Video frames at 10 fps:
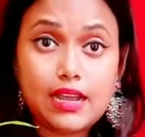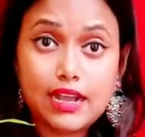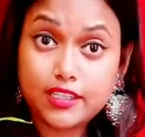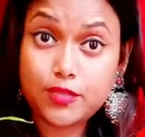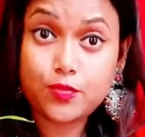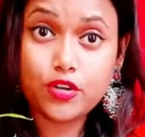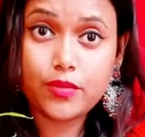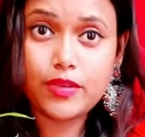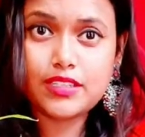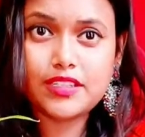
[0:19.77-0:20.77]
আজ
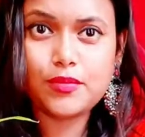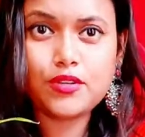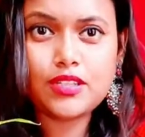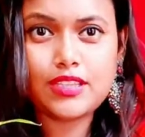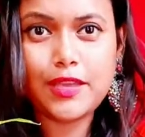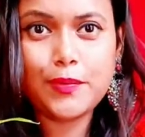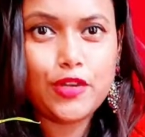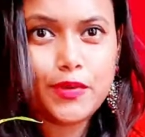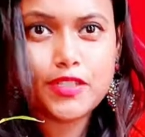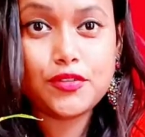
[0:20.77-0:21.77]
পরিবেশ দিবস তাই
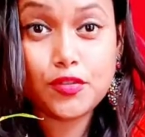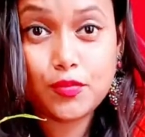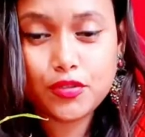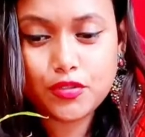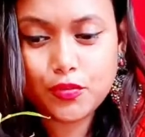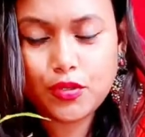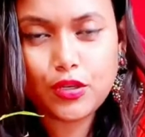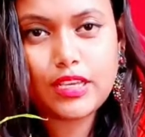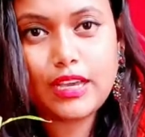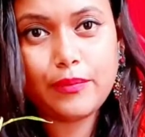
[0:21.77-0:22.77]
পরিবেশ দিবস
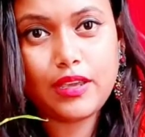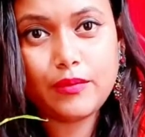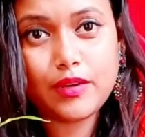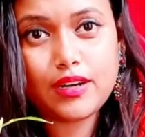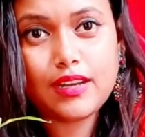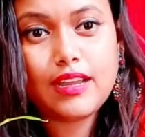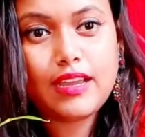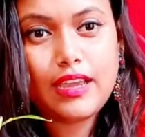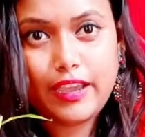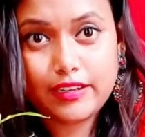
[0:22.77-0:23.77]
উপলক্ষে আমি আমার
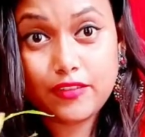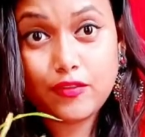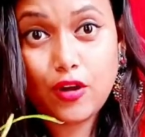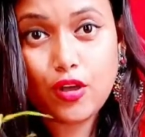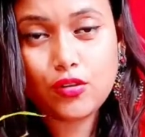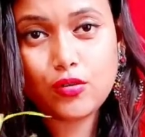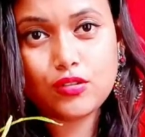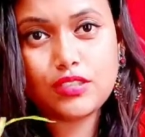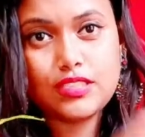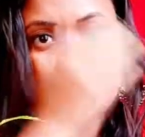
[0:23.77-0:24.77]
একটা ব্লগ
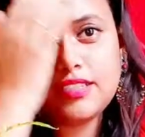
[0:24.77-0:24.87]
করছি